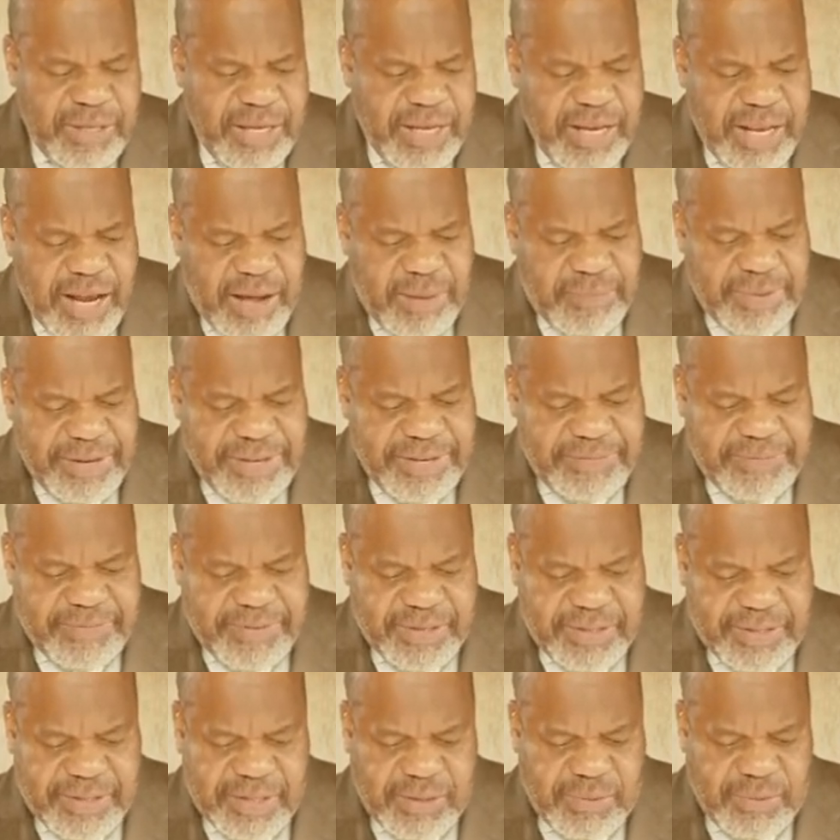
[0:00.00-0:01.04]
Il a
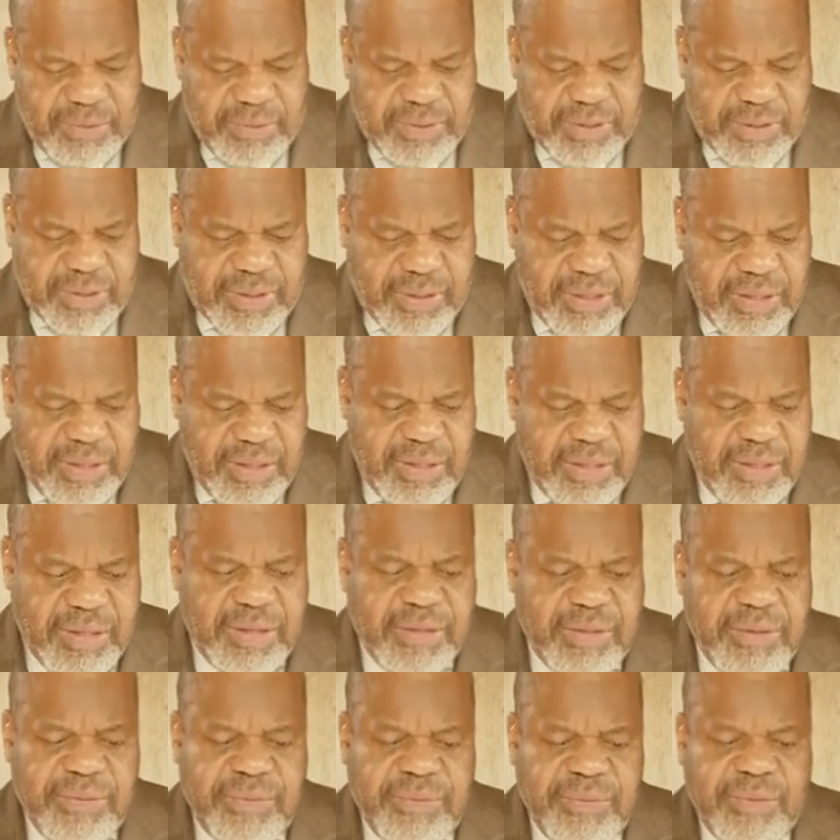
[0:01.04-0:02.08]
manifesté aussi
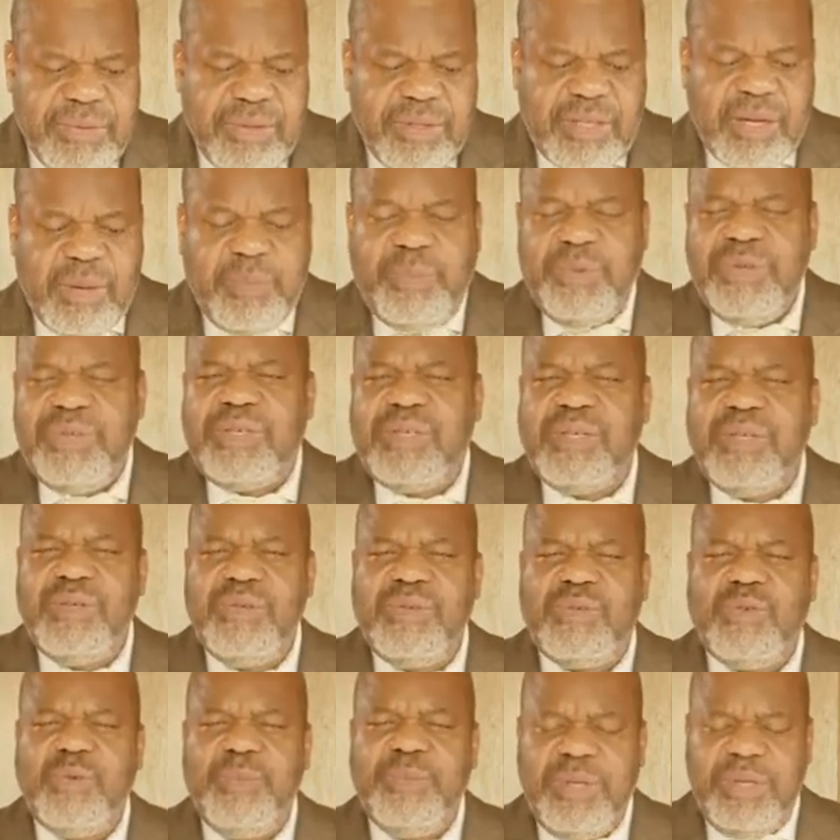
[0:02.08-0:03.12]
sa
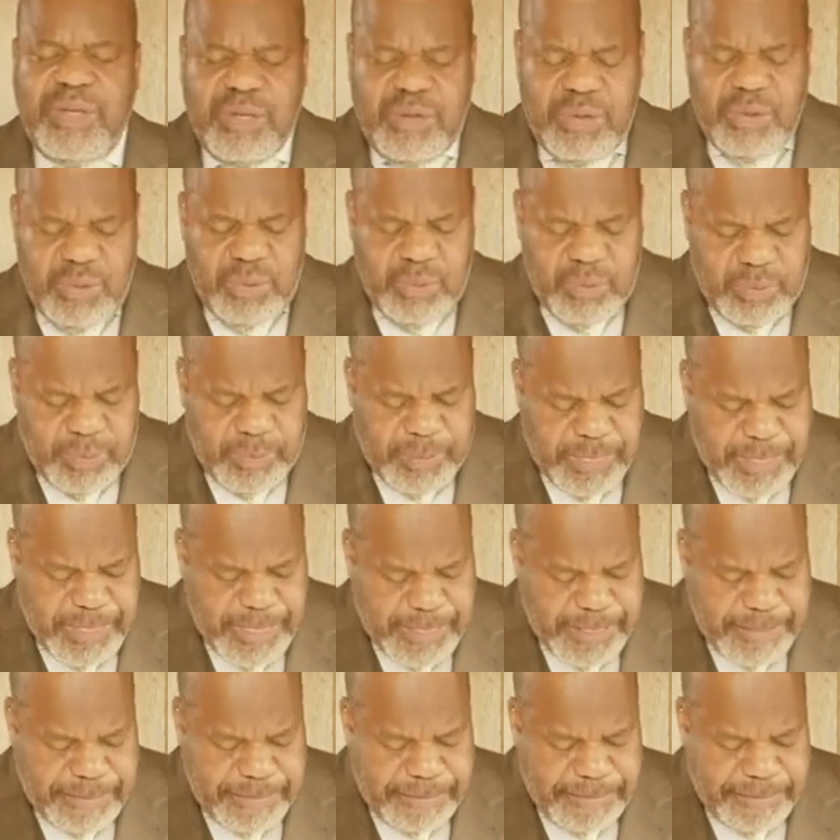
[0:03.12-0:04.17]
puissance au milieu de nous.
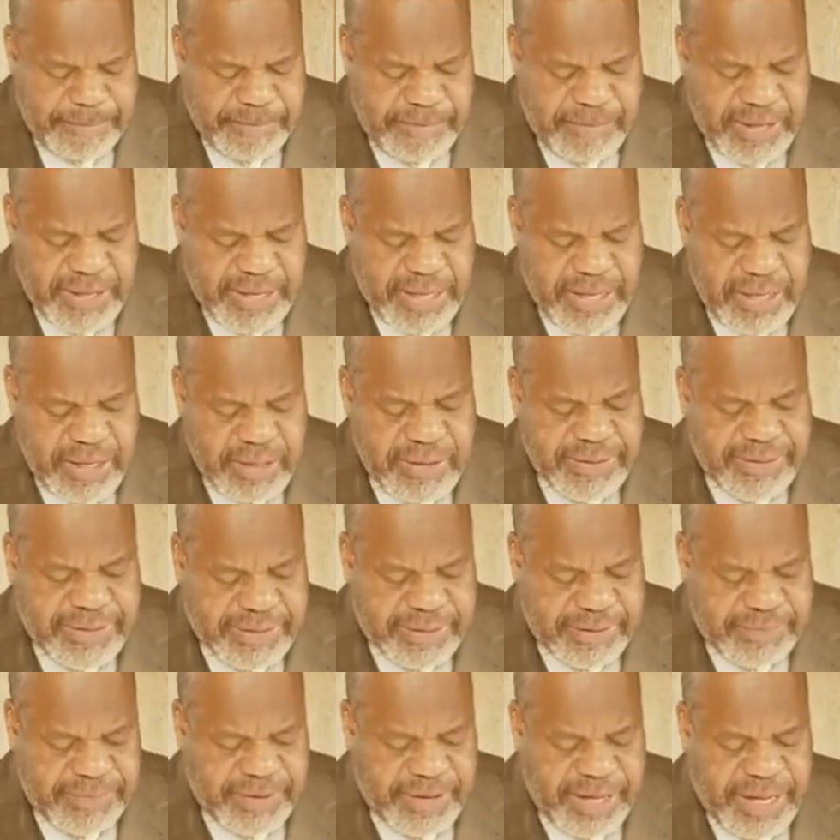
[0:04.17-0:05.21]
Et euh,
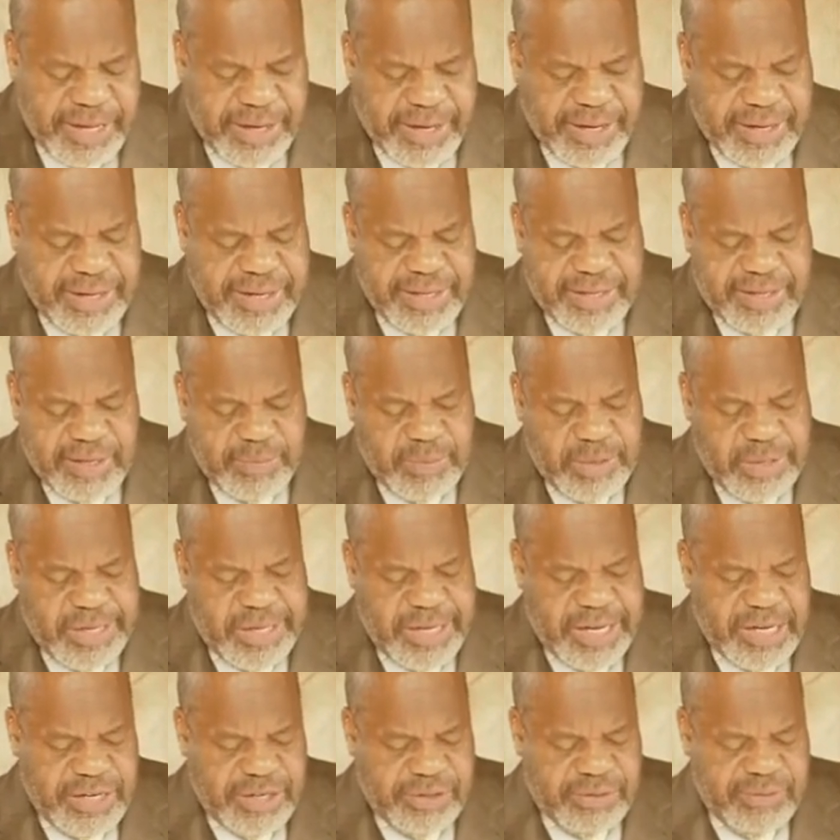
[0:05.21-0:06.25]
c'est vrai que les
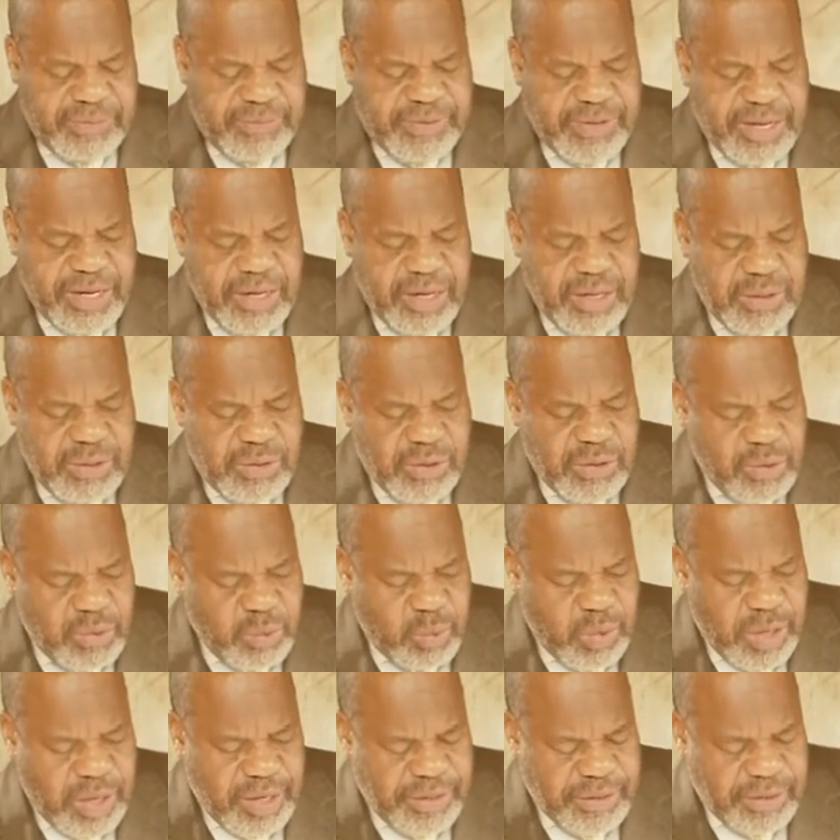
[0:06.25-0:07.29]
témoignages viennent de
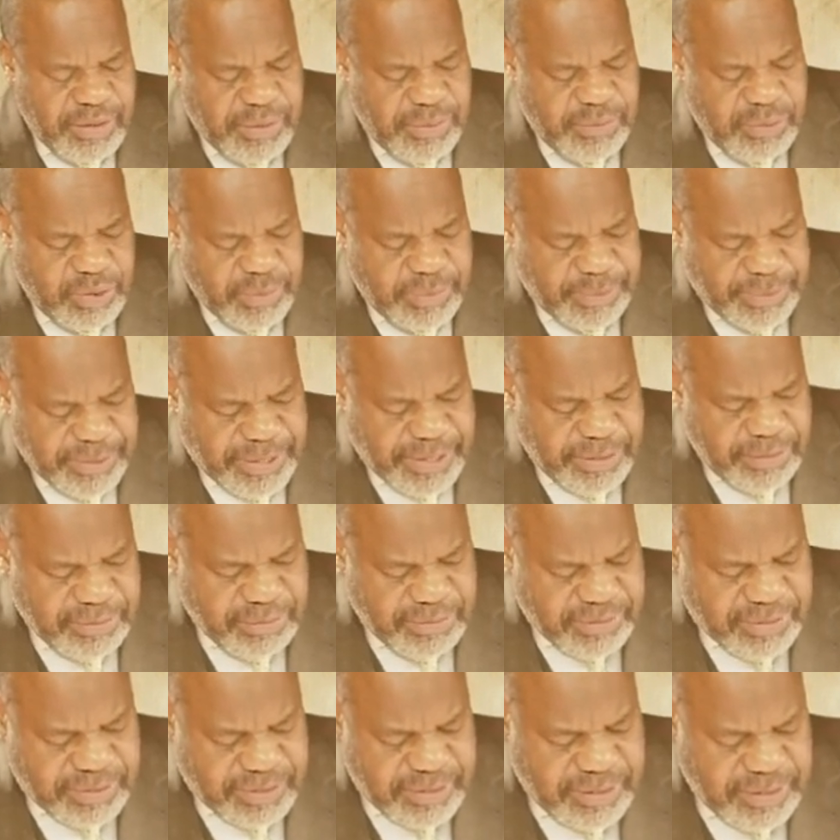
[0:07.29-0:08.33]
loin comme de près
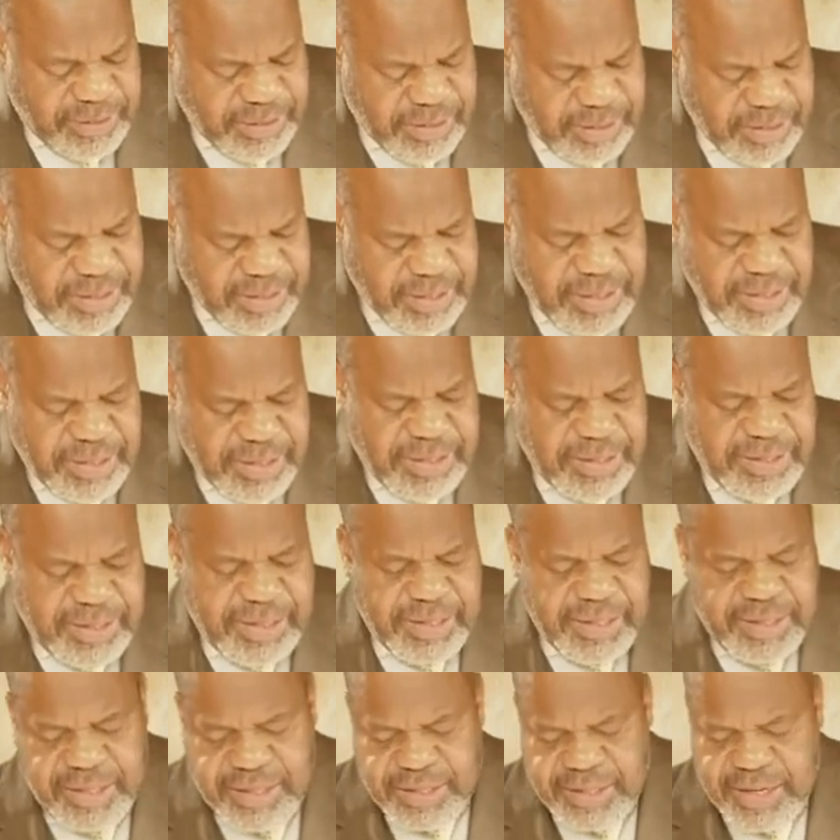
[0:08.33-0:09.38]
aussi
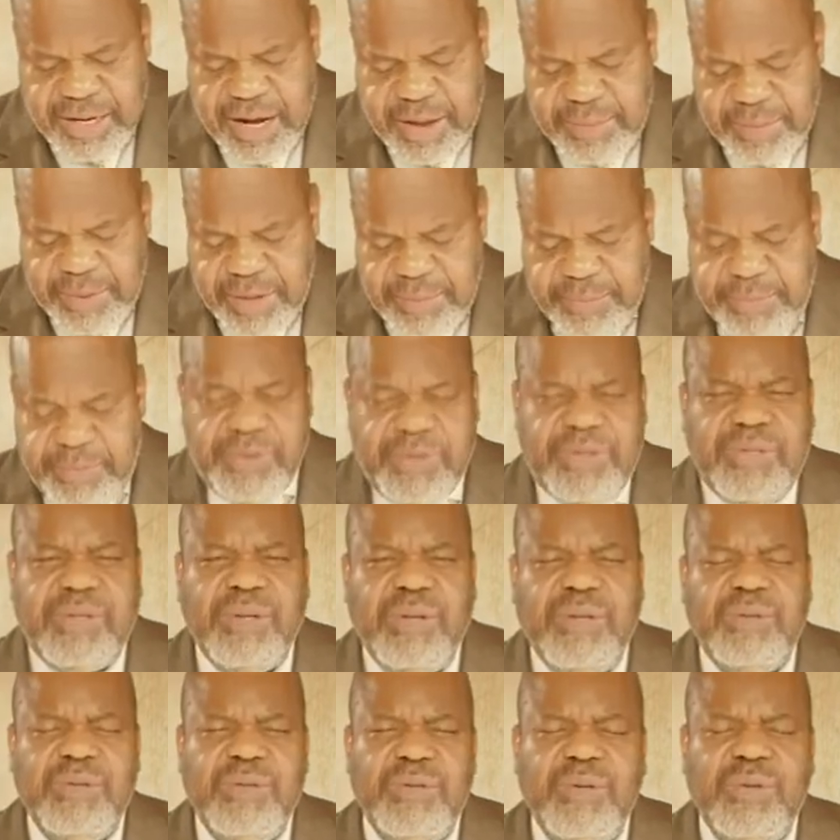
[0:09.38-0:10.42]
de, la main
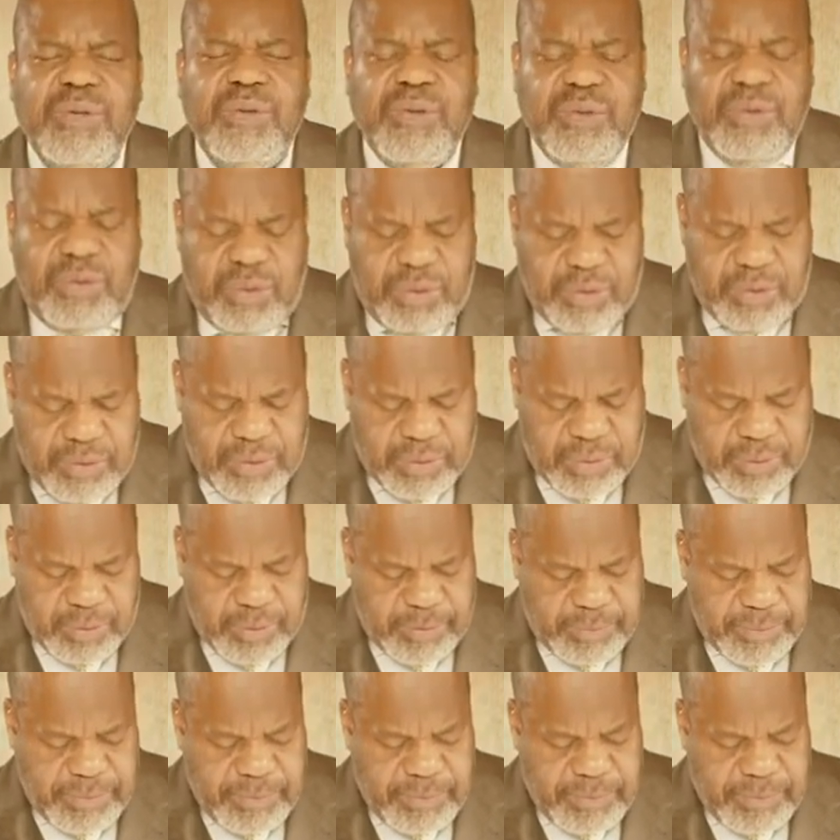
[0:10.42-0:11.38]
puissante de notre Dieu.